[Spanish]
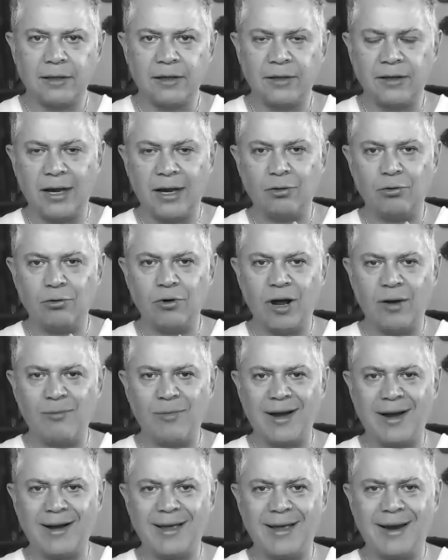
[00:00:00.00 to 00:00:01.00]
y de alguna
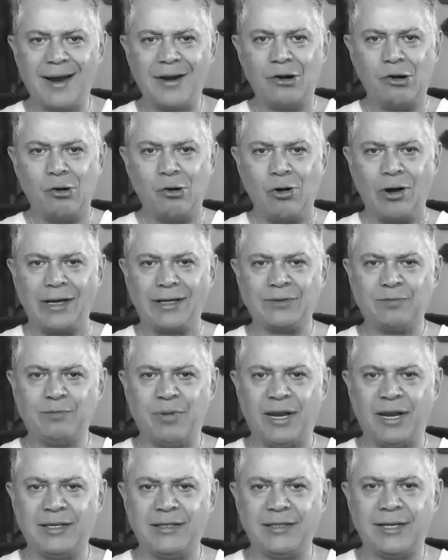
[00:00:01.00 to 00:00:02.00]
manera no
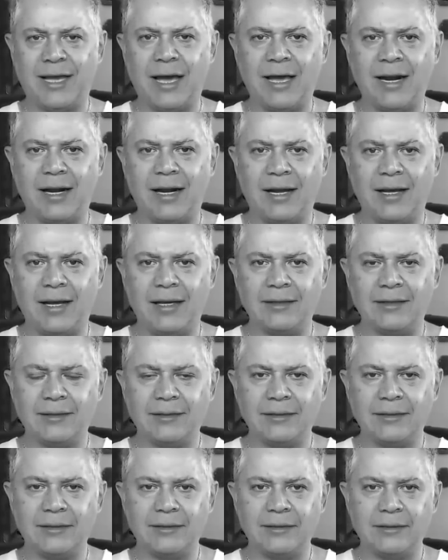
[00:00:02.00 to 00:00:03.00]
expresarlas.
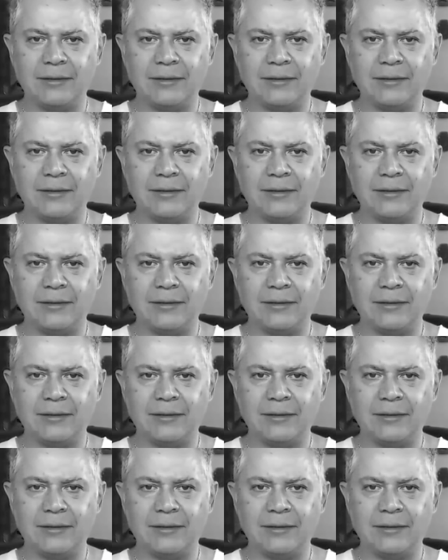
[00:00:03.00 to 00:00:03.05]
